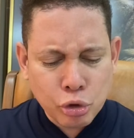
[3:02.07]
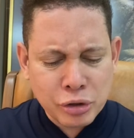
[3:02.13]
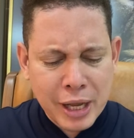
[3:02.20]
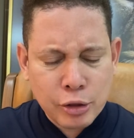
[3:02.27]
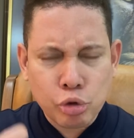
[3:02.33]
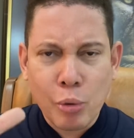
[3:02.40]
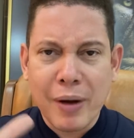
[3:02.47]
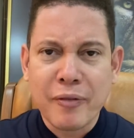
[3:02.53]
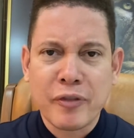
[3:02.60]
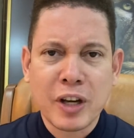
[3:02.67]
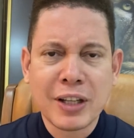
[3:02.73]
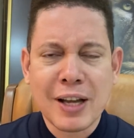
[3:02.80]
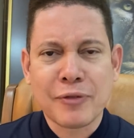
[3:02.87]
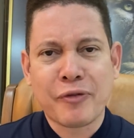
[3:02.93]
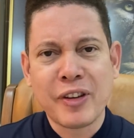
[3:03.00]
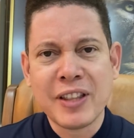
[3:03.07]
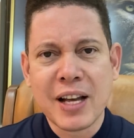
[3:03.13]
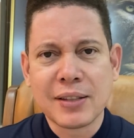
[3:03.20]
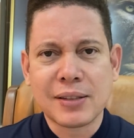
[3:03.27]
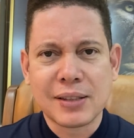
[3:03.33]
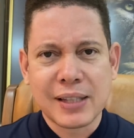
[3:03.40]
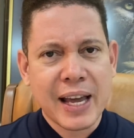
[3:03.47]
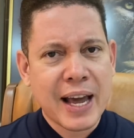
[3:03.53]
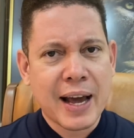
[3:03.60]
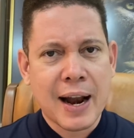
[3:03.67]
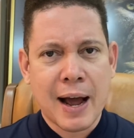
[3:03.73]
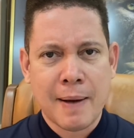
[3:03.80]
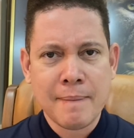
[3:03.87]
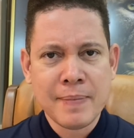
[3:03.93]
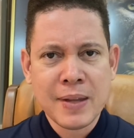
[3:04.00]
na sua vida
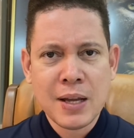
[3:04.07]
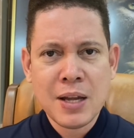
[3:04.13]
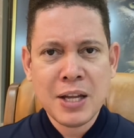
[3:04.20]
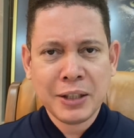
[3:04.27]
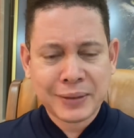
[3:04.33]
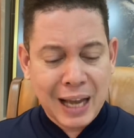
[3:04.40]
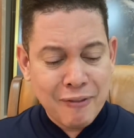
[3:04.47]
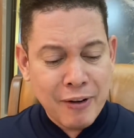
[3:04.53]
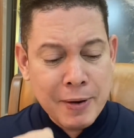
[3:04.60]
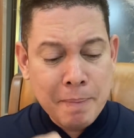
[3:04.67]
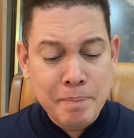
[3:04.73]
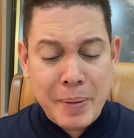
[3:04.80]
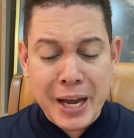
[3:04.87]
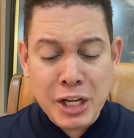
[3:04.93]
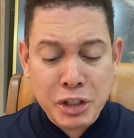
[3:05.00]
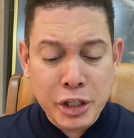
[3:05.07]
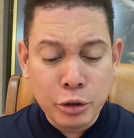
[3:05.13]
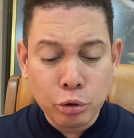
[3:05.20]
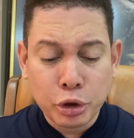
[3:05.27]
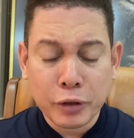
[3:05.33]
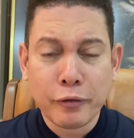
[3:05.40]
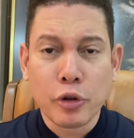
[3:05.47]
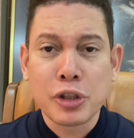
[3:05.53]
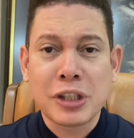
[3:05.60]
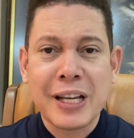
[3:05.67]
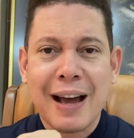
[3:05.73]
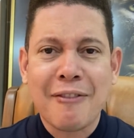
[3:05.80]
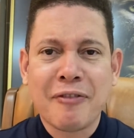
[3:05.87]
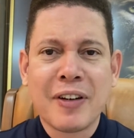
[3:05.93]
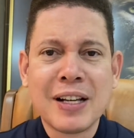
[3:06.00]
financeira. Estava impedido de você
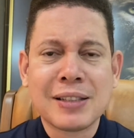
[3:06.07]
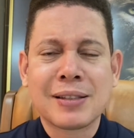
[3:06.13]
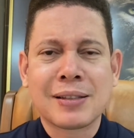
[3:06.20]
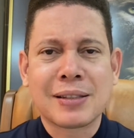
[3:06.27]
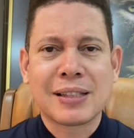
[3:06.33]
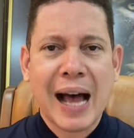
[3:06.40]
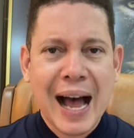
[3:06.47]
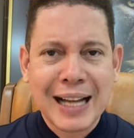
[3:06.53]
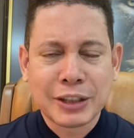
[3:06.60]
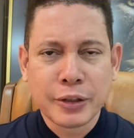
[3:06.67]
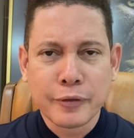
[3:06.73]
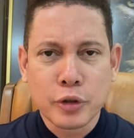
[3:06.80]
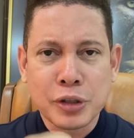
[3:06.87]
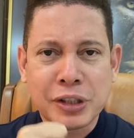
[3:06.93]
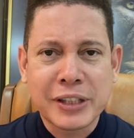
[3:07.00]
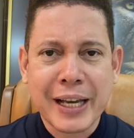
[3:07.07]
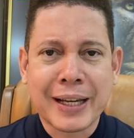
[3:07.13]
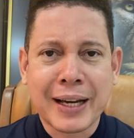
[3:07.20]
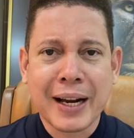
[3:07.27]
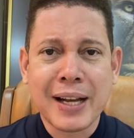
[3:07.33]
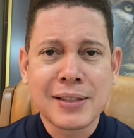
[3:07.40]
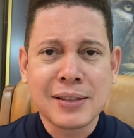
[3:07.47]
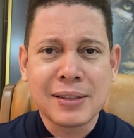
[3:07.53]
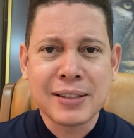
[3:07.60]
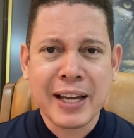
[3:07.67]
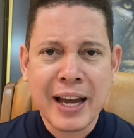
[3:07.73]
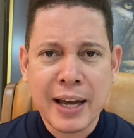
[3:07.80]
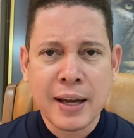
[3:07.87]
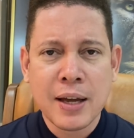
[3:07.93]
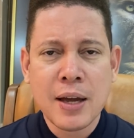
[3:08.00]
avançar, de você
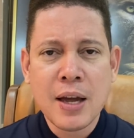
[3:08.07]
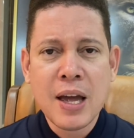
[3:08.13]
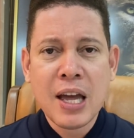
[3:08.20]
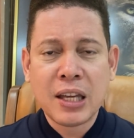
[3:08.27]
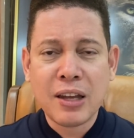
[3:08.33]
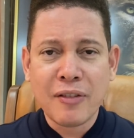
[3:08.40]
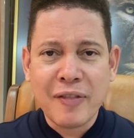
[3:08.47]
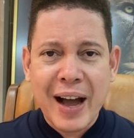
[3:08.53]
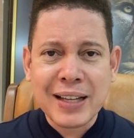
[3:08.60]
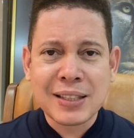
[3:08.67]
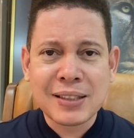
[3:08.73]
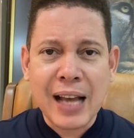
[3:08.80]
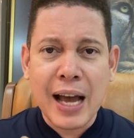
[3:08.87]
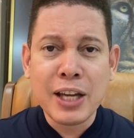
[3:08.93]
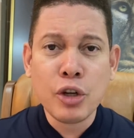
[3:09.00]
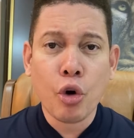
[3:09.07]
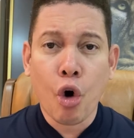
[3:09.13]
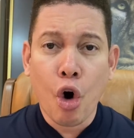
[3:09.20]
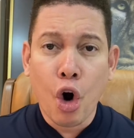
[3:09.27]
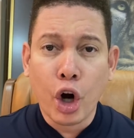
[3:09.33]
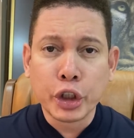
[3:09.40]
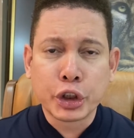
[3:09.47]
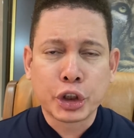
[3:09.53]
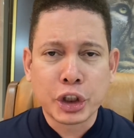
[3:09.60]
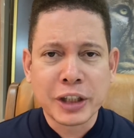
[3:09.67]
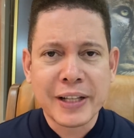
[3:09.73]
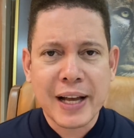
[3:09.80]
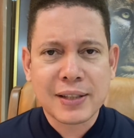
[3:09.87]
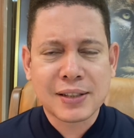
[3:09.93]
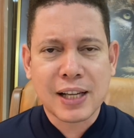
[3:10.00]
crescer, que vai sair hoje
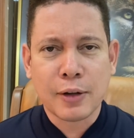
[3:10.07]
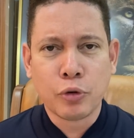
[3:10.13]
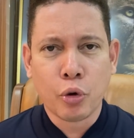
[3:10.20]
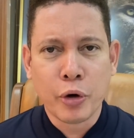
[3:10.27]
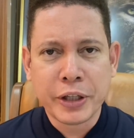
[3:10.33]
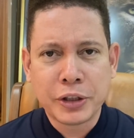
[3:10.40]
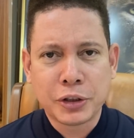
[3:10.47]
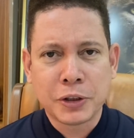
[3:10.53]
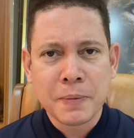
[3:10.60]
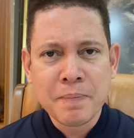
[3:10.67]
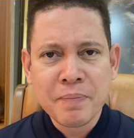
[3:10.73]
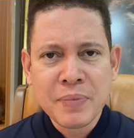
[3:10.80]
nessa noite.